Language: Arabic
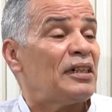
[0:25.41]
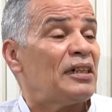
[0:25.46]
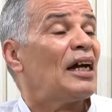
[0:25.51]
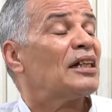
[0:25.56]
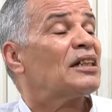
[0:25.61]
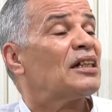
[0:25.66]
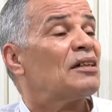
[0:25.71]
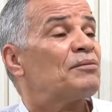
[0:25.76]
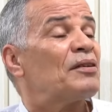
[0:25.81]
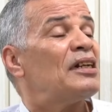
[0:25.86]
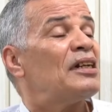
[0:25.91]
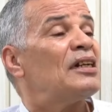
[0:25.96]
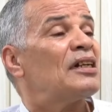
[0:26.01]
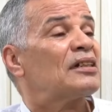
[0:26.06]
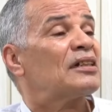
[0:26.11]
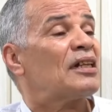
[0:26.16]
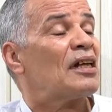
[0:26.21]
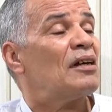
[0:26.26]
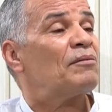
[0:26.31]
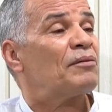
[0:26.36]
حتى في
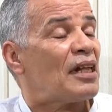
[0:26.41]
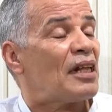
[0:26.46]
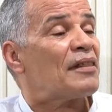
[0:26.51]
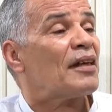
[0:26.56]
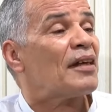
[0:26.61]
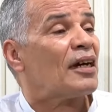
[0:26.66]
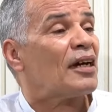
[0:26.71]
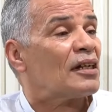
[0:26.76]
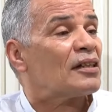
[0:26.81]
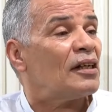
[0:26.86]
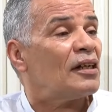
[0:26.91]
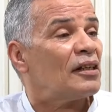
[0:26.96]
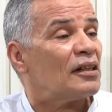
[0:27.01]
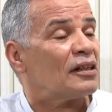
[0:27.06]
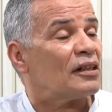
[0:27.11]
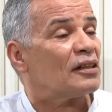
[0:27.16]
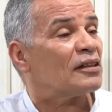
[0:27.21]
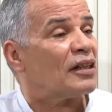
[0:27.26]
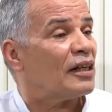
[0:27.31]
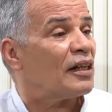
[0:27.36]
في تذاكر
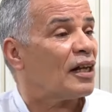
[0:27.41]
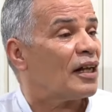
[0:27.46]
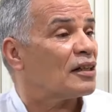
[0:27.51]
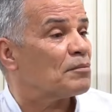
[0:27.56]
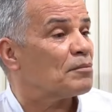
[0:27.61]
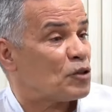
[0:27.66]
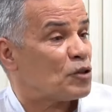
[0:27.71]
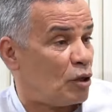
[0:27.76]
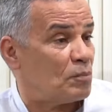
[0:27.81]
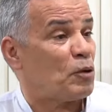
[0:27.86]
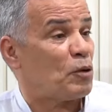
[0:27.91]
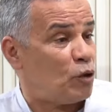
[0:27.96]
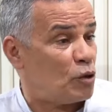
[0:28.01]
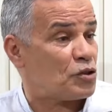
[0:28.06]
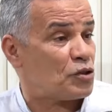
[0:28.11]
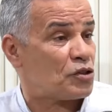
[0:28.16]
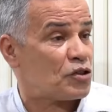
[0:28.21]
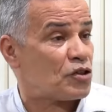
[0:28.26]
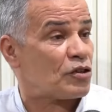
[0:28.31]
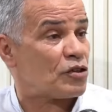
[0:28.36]
الطيارات ما
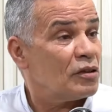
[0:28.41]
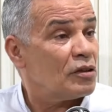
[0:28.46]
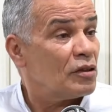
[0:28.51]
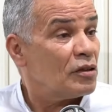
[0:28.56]
خلصتش